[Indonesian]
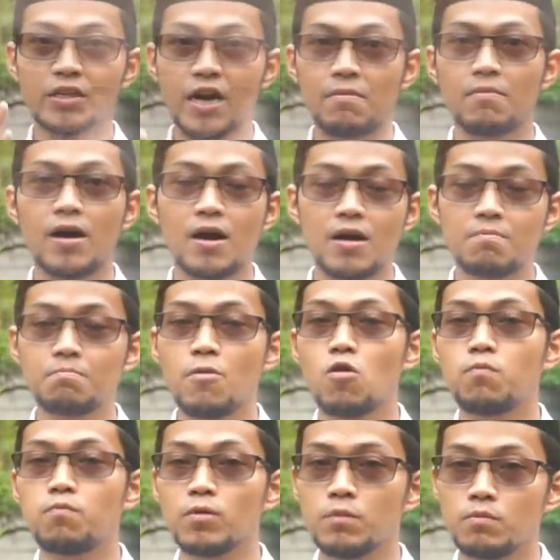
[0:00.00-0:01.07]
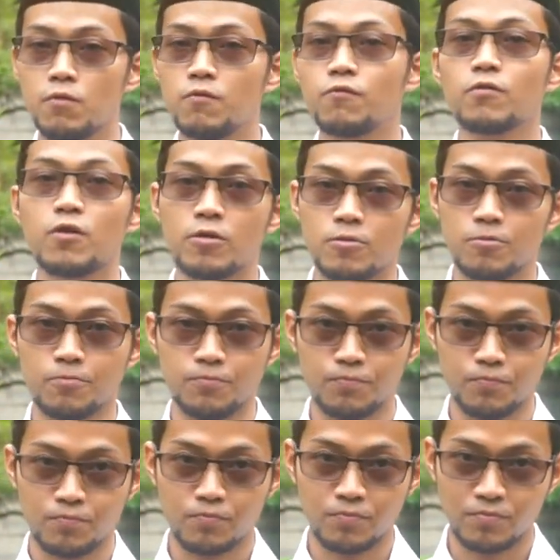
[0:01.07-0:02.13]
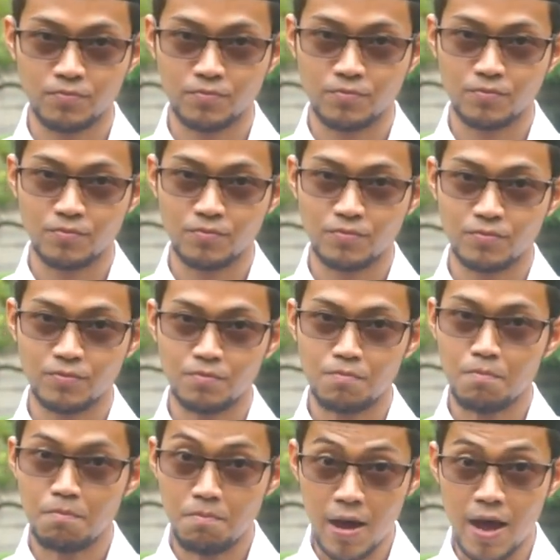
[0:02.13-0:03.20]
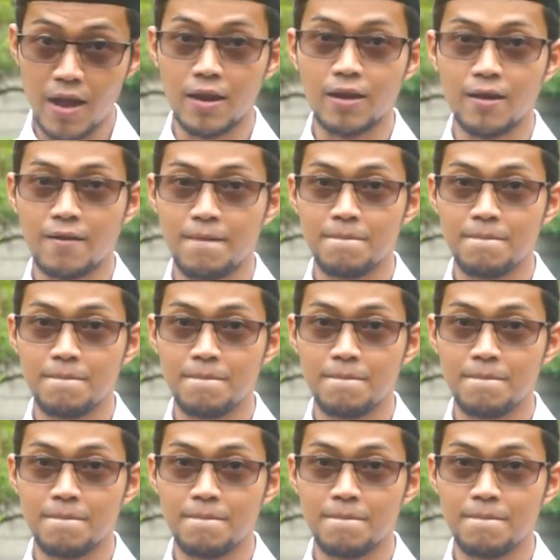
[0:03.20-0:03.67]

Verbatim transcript: jamak maupun mufrad mal